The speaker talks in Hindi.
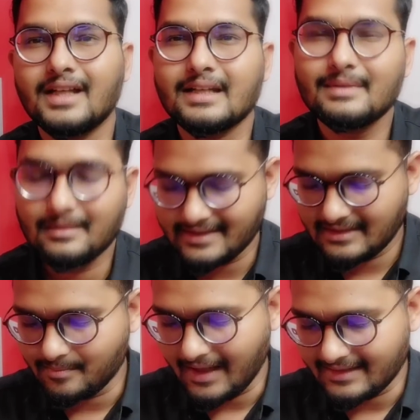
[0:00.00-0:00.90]
बहुत सारी मतलब
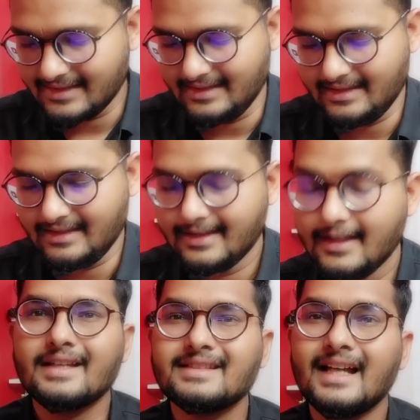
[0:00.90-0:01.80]
ऐसी बातें लिखी
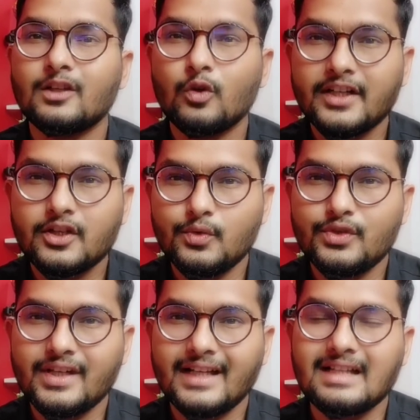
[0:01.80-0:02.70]
और ऐसे अनोखे
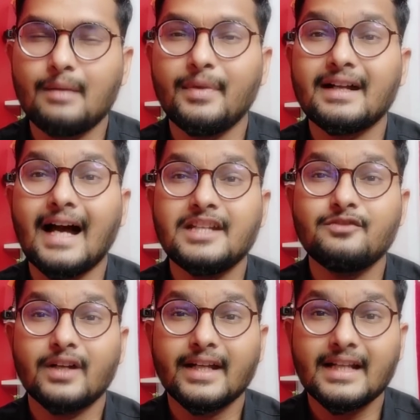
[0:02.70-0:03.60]
ट्वीट किए गए जहाँ पर
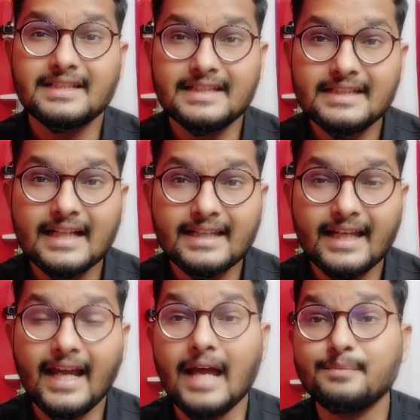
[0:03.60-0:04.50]
गाली वगैरह दी गई
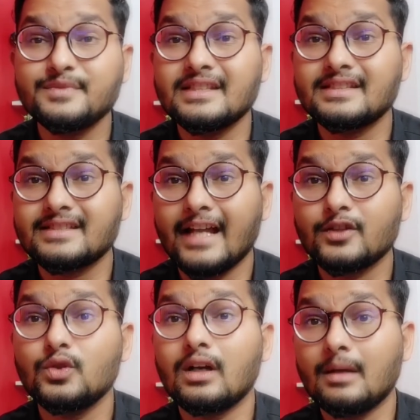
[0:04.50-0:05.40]
है एमसी
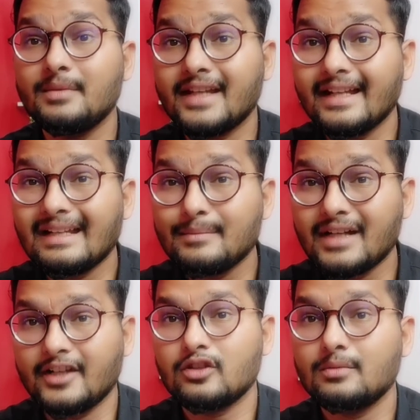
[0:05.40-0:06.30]
स्टैंड को और कभी कैरी
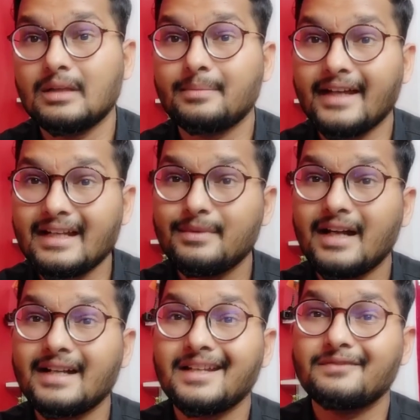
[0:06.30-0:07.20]
मिनाटी को मतलब कैरी
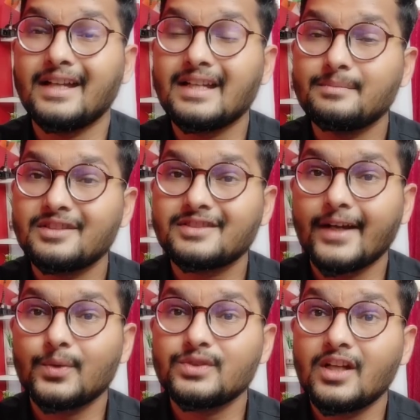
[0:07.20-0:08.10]
मिनाटी के फैन एमसी
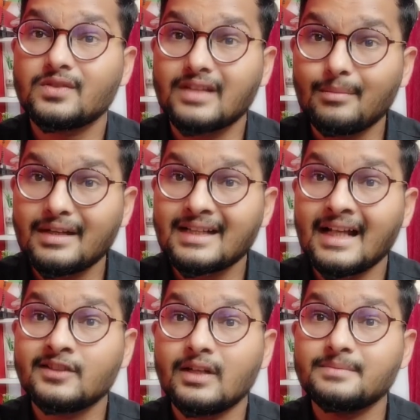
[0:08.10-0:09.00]
स्टैंड को दे रहे और सलमान
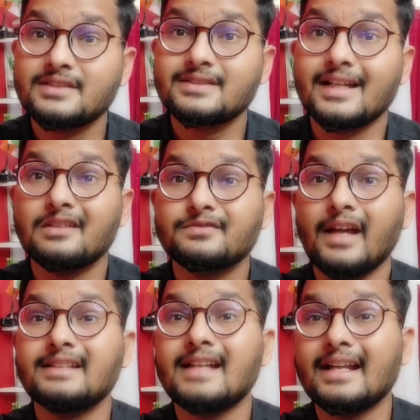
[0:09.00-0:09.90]
खान के और टन के
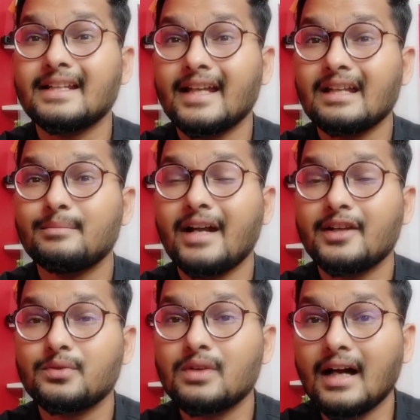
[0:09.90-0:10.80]
फैन डायरेक्ट कैरी
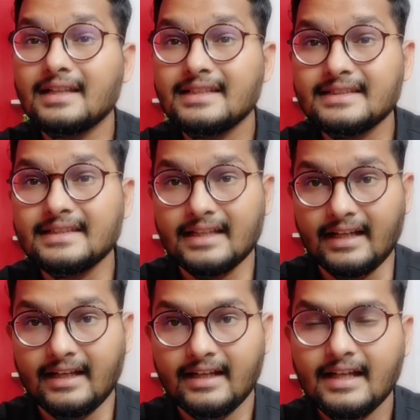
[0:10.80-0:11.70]
मिनाटी को गाली दे
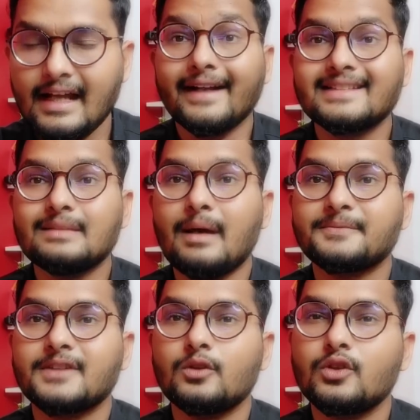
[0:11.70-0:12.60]
रहे हैं और ऐसे में
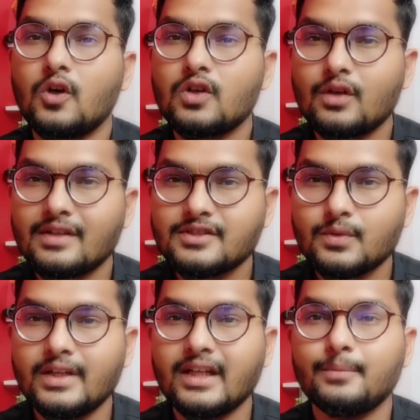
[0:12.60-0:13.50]
आप बता दूँ
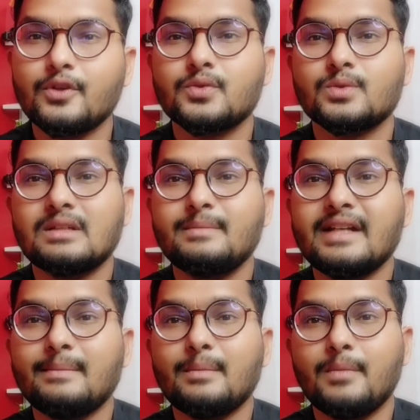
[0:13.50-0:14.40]
कॉन्ट्रोवर्सी को लेकर पूरे सोशल
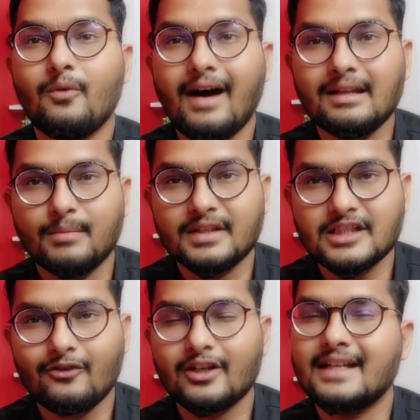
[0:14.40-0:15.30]
मीडिया पे बवाल
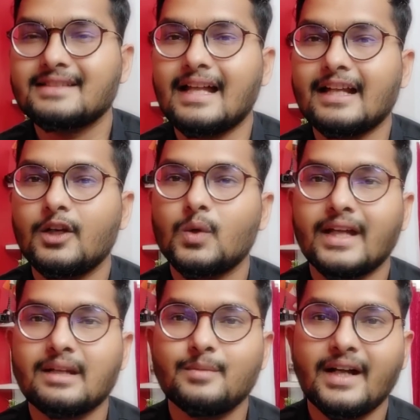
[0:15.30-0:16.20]
मचा हुआ और कई सारे लोग
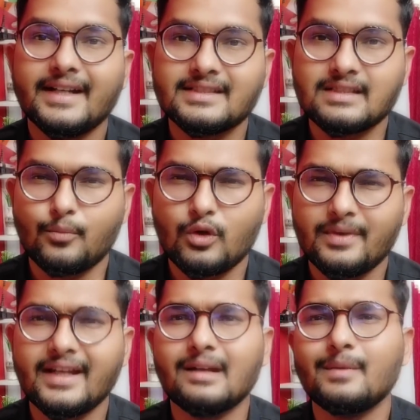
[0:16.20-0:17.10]
कैरी मिनाटी के सपोर्ट
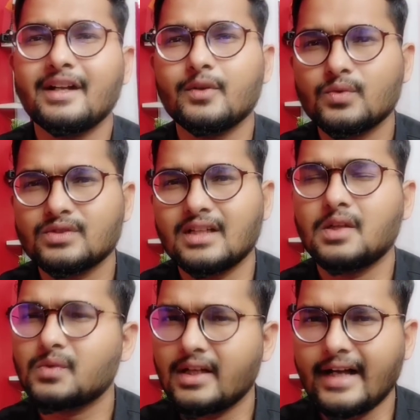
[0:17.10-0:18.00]
में कैरी मिनाटी रोज
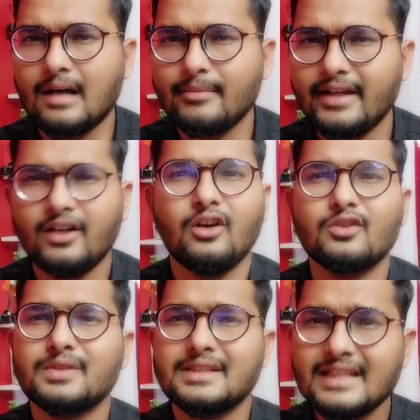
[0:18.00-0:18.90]
करता उसका काम है
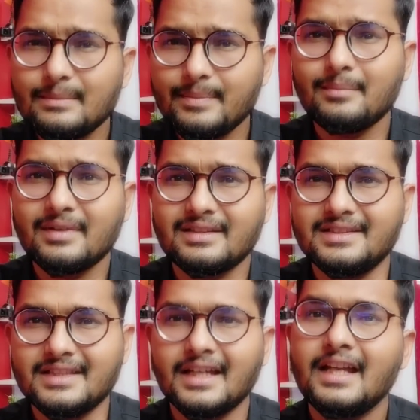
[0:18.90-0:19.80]
और उसे दिल पे मत
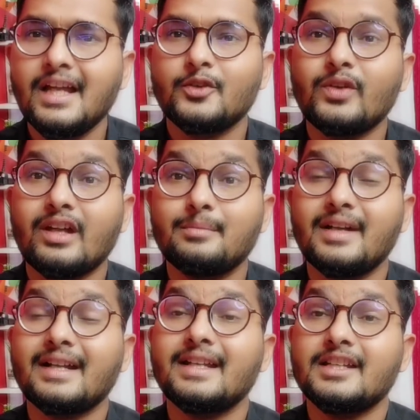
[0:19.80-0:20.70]
लीजिए क्योंकि कैरी
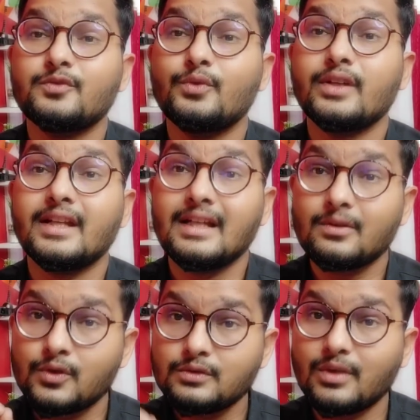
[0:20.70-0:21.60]
मिनाटी ने इस वीडियो के
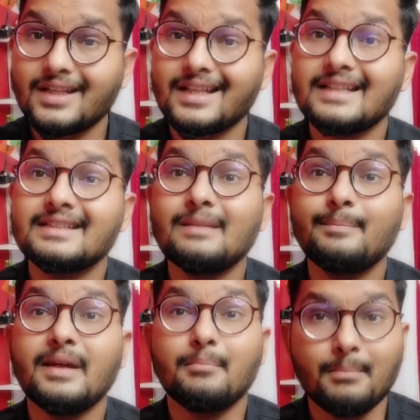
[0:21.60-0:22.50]
अंदर खुद बोला था कि दिल
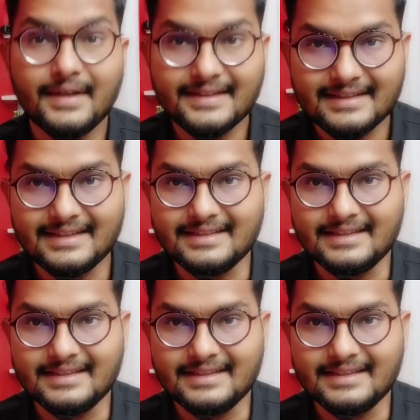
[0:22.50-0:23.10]
पे मत